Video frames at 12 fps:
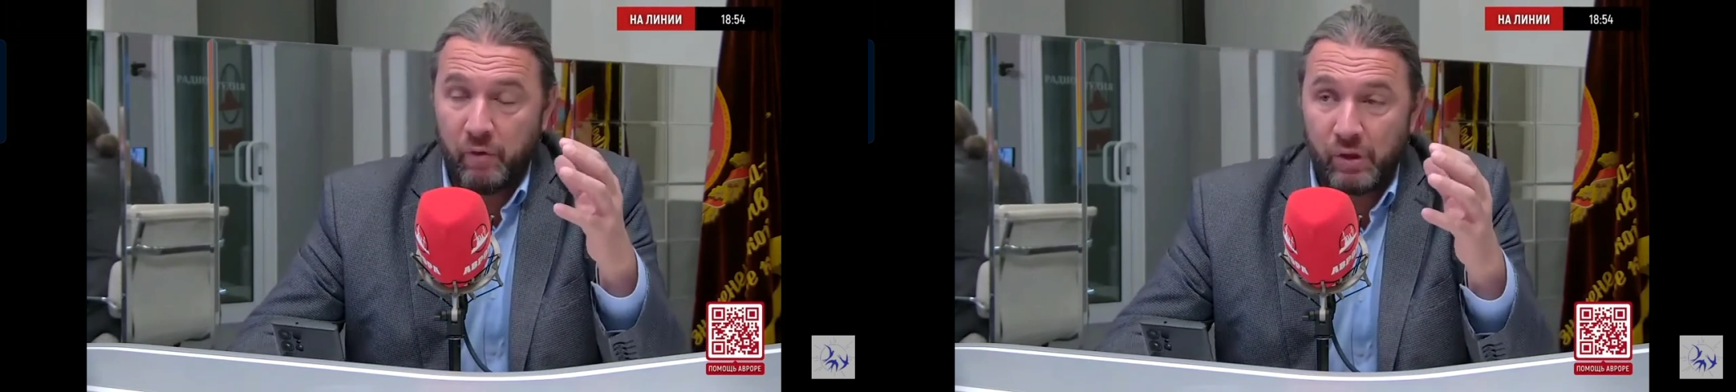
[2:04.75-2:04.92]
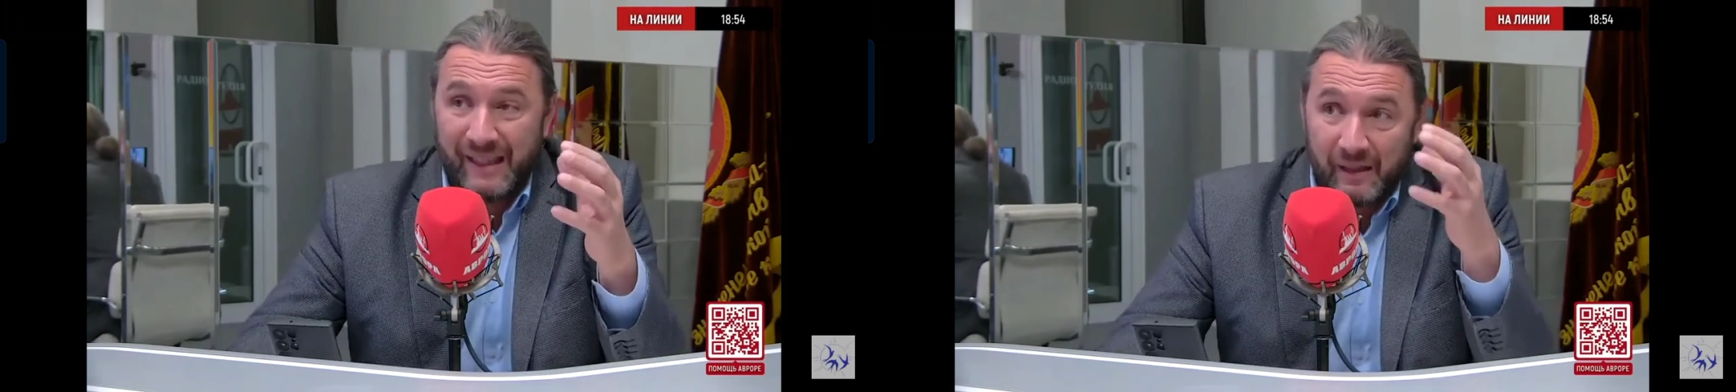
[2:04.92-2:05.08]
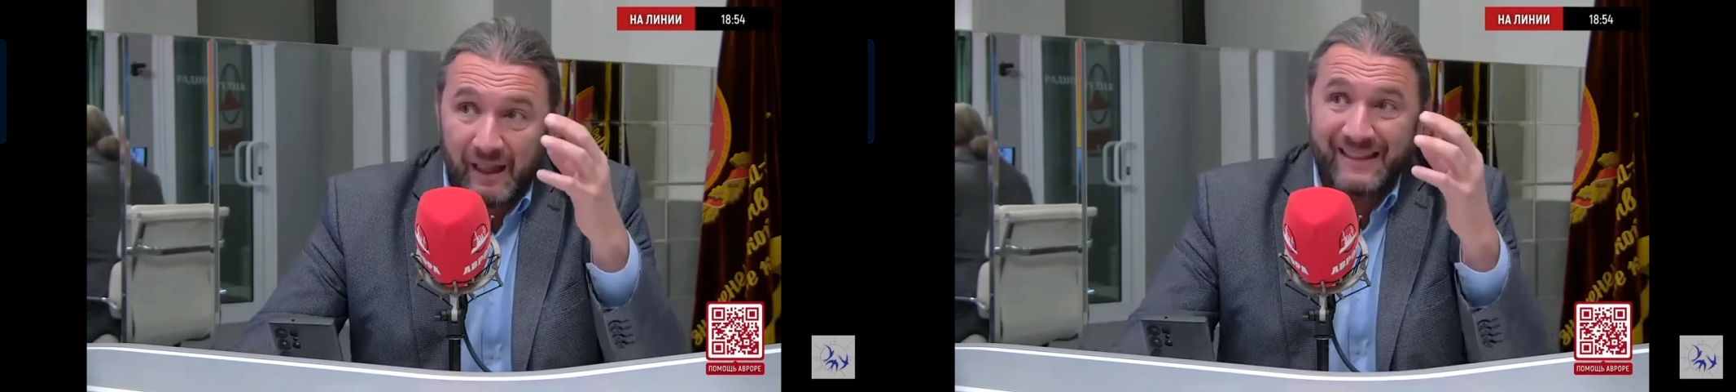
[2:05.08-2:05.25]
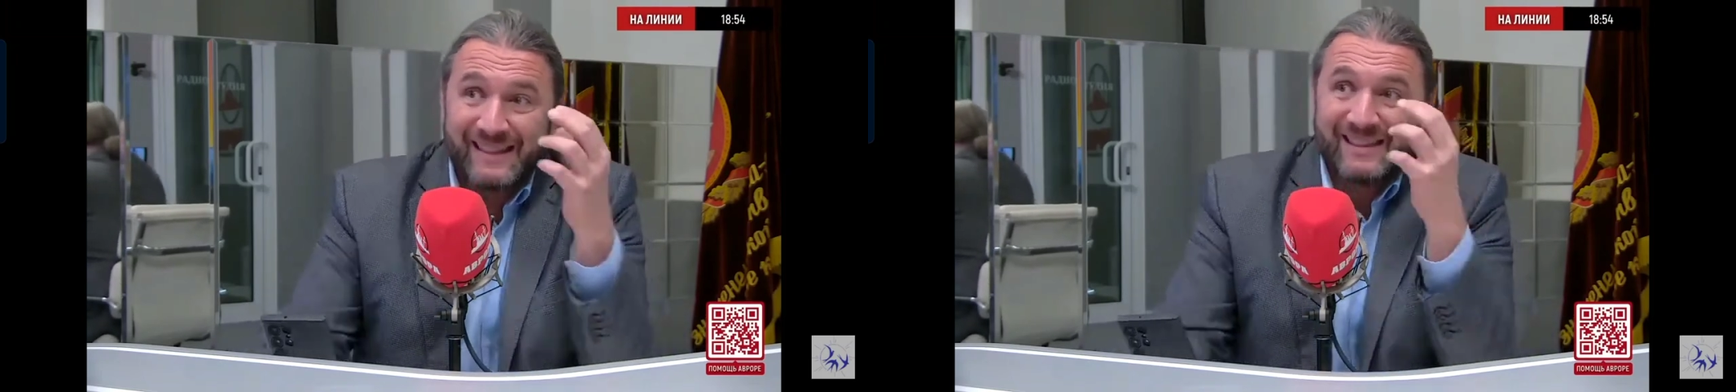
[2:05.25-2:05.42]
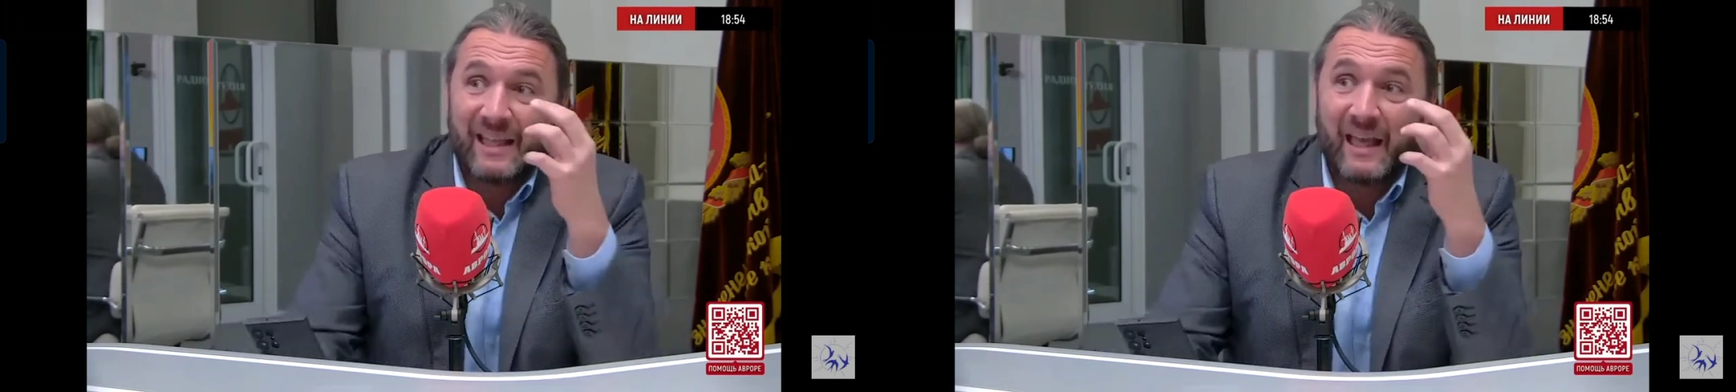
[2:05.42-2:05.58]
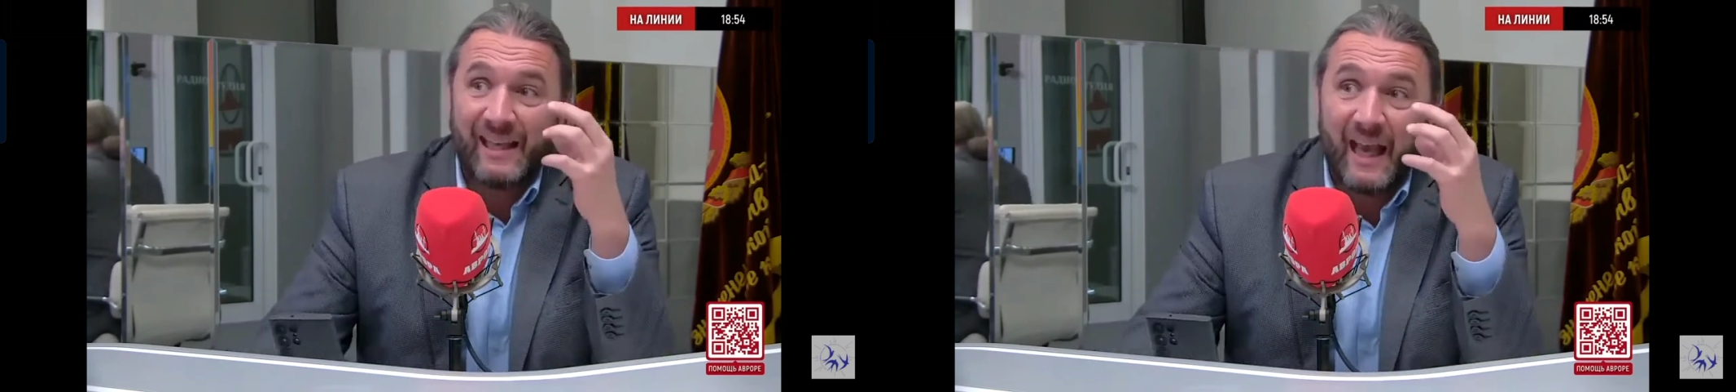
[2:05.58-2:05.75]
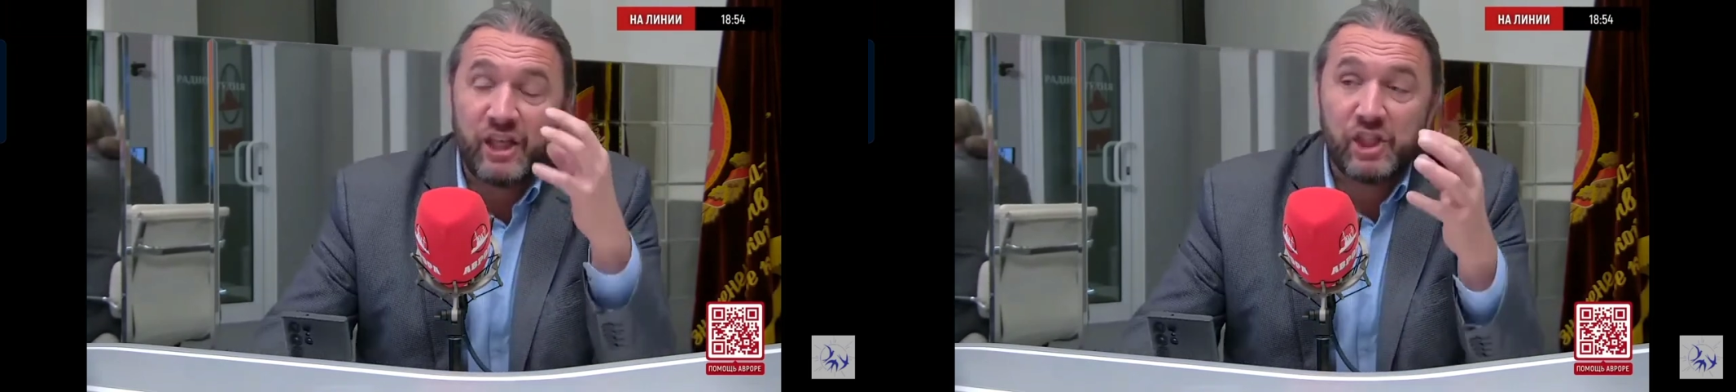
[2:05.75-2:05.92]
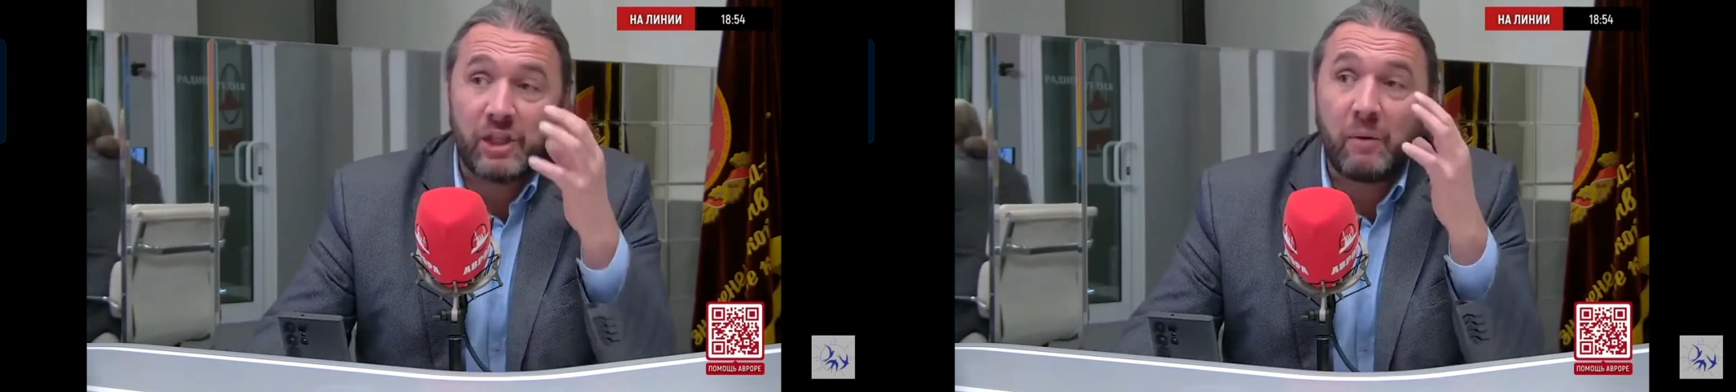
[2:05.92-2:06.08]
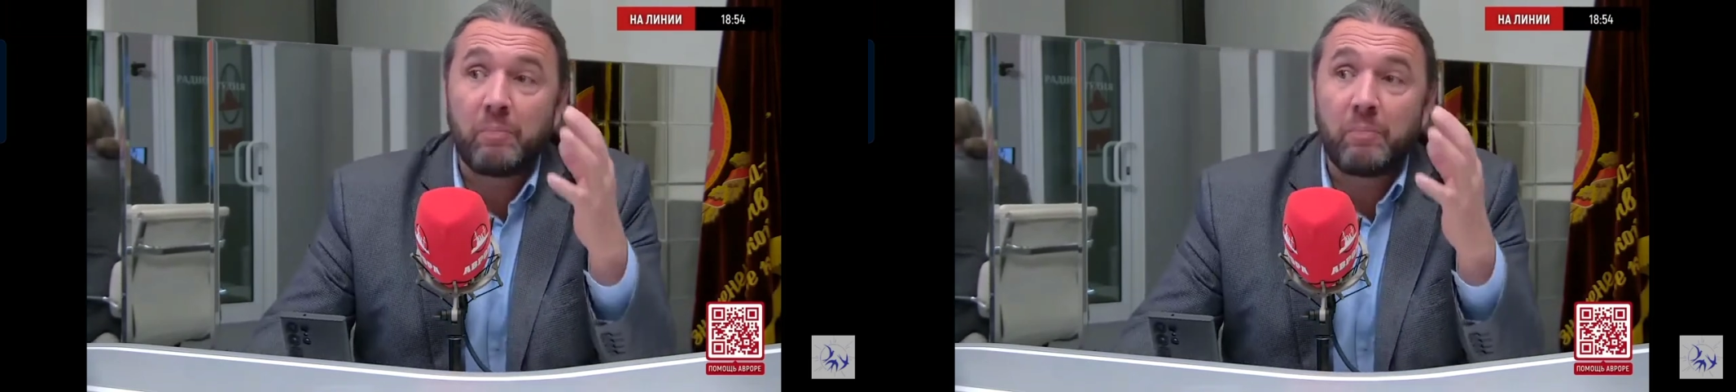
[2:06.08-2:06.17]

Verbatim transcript: Вот это настоящее